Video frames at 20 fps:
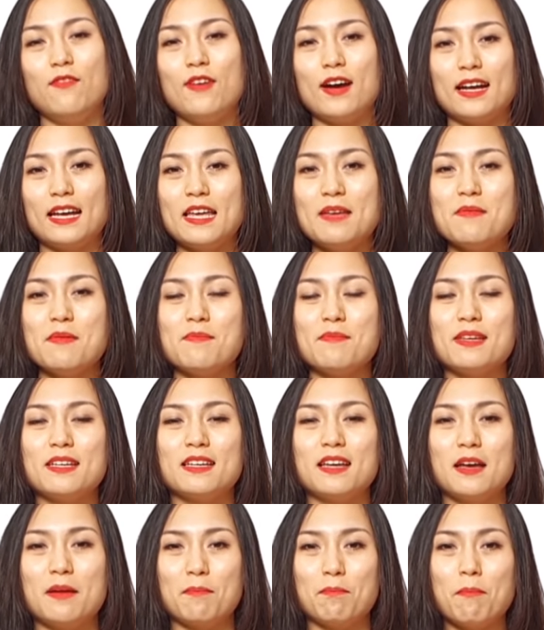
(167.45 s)
và khi mà mình
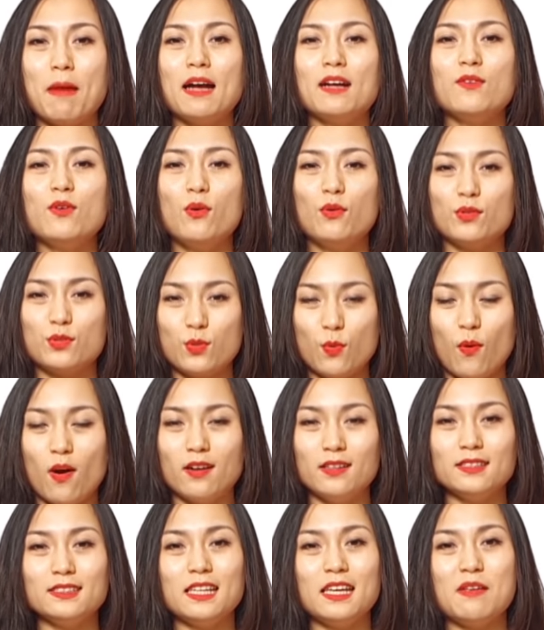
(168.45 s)
bắc nồi
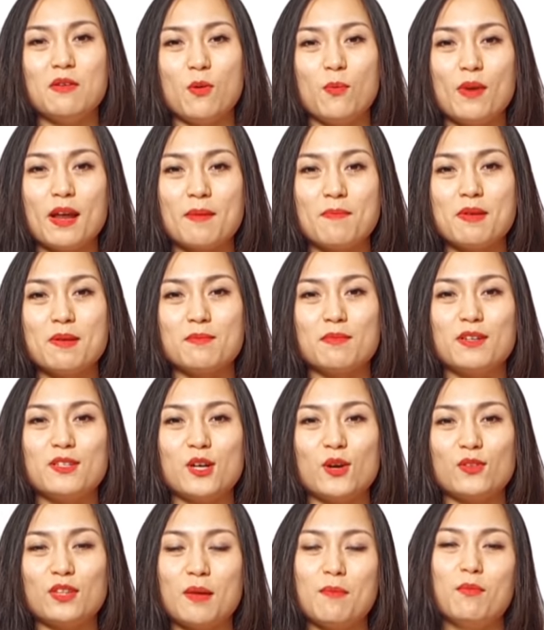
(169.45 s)
xuống thì lúc đấy mình mới
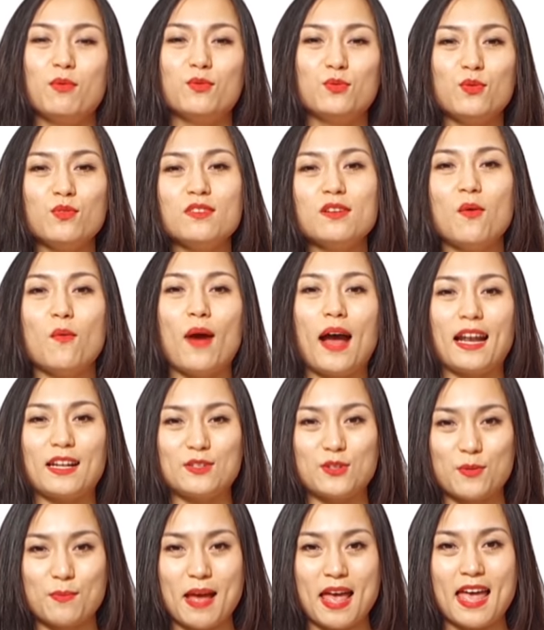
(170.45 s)
cho thêm một chút dầu ăn
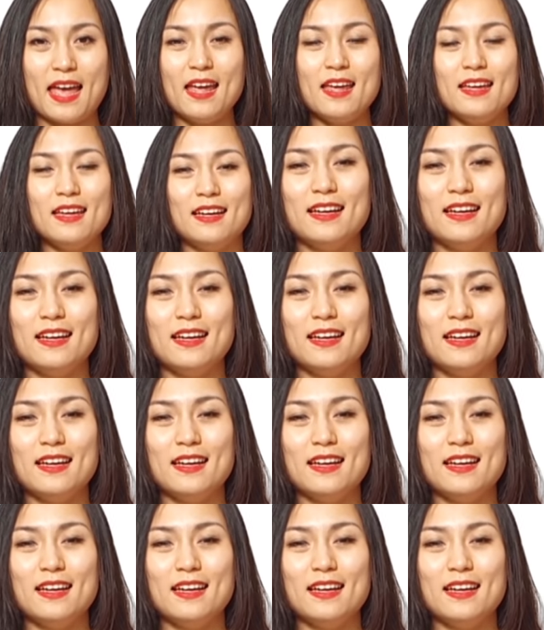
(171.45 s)
cho bé